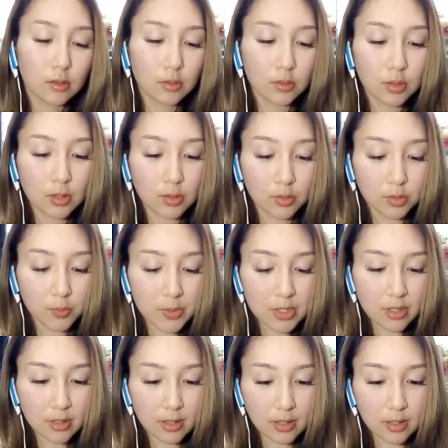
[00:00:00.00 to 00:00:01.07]
どうだろう突破し
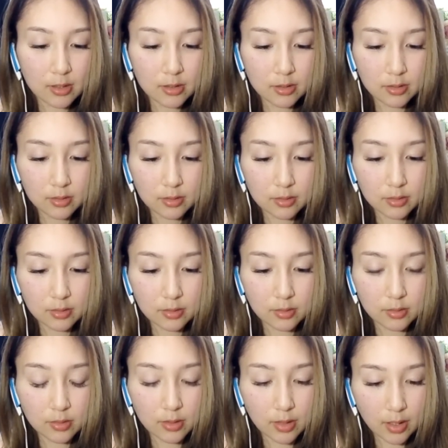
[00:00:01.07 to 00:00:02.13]
たかなオッ
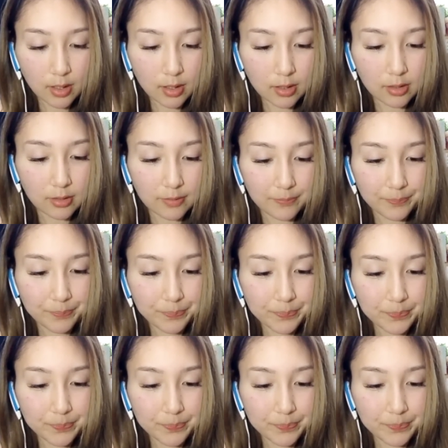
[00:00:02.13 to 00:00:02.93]
ケー